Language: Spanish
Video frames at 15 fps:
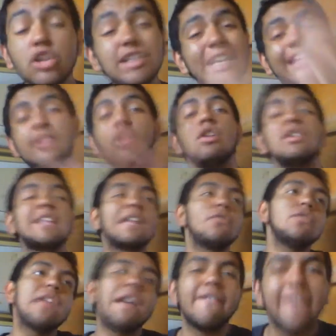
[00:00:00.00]
Yo... sé que todos
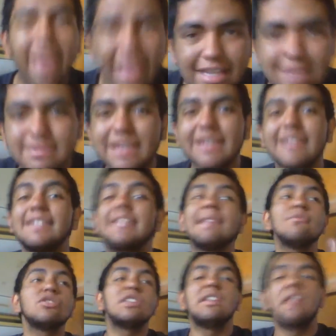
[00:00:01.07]
alguna vez, mientras
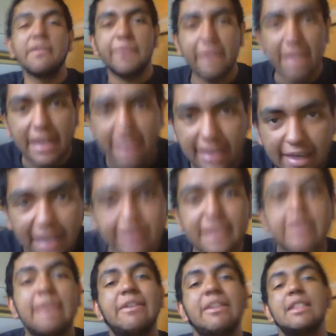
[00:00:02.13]
estamos en la fila
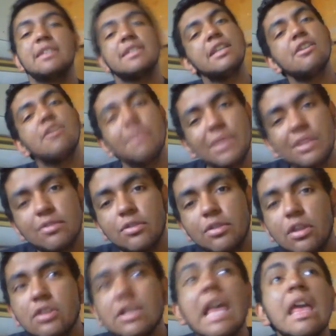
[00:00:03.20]
gigante de 25
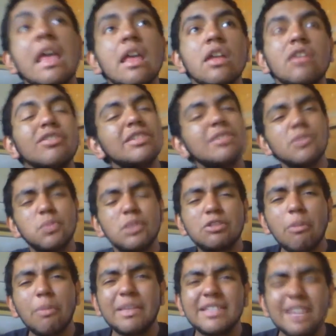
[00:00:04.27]
minutos, nos hemos
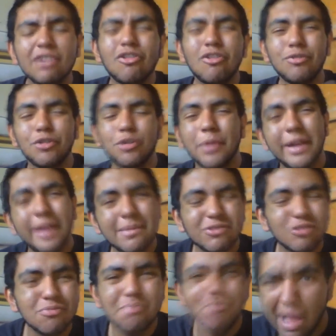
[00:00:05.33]
puesto a pensar cómo
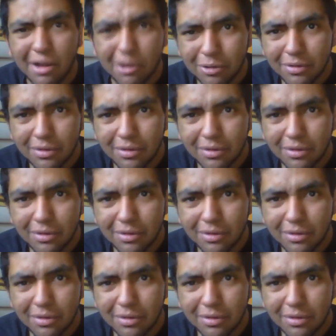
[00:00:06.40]
robaríamos un banco.